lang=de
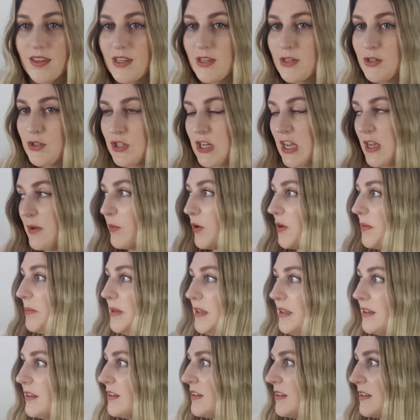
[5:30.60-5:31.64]
Shame on
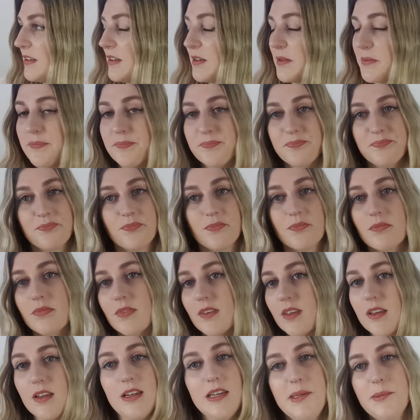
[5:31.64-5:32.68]
me, ich ähm,
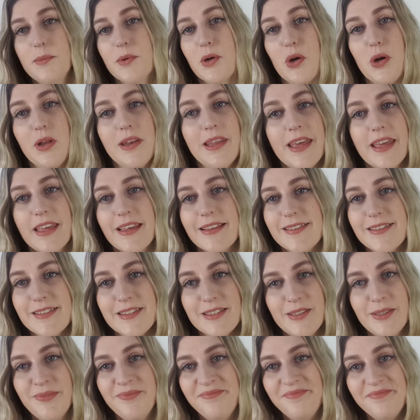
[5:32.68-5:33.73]
liebe Roller jetzt.
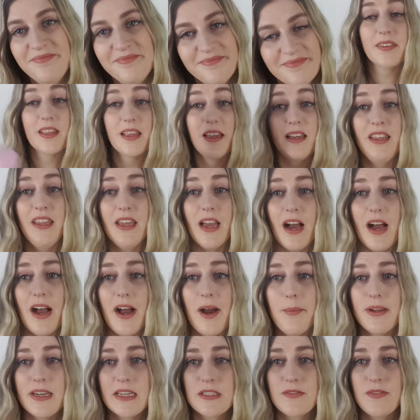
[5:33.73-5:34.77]
Ja,
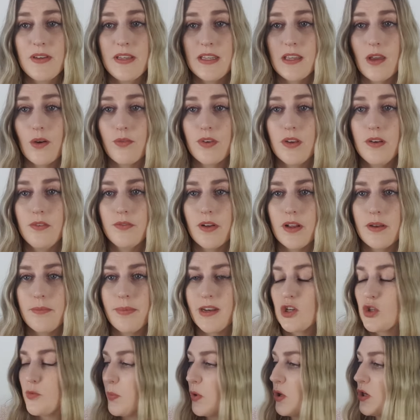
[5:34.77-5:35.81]
aber das werde ich auf jeden Fall in meine
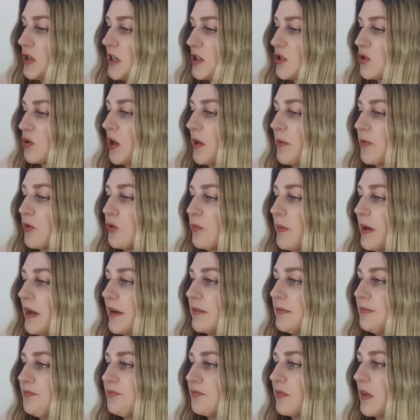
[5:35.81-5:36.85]
Sporttasche oder so
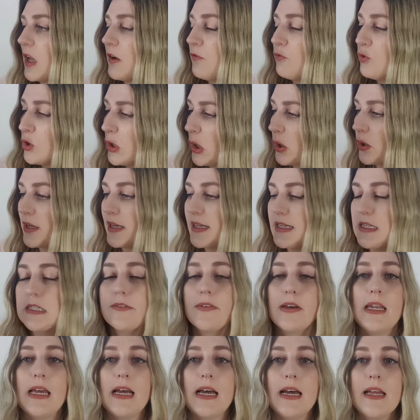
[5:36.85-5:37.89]
machen. Würde auch eine ganze
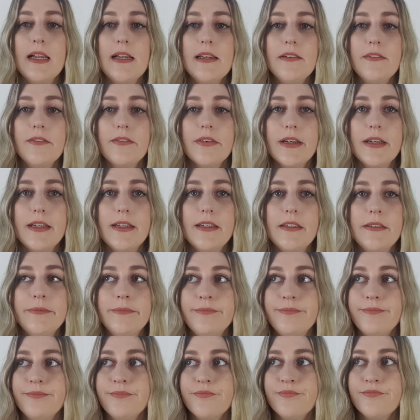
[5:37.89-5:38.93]
Weile halten, weil
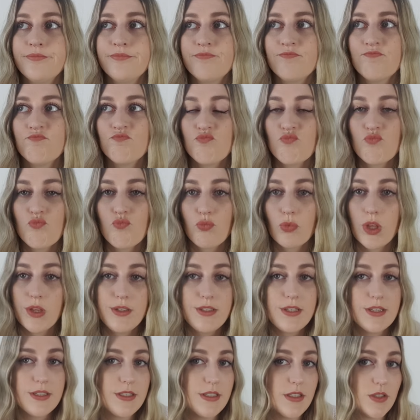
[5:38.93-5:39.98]
ist
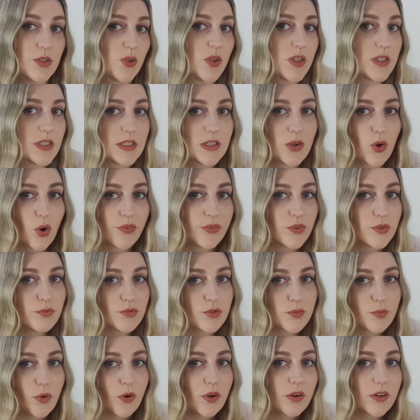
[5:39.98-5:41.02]
jetzt nicht so, dass ich oft zum
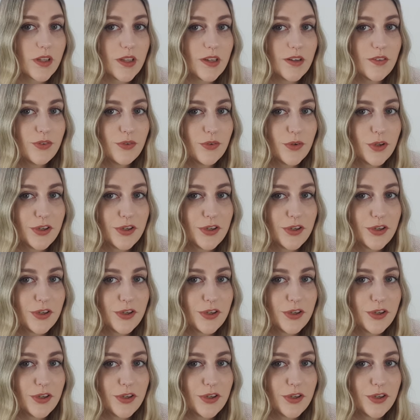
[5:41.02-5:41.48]
Sport gehen würde.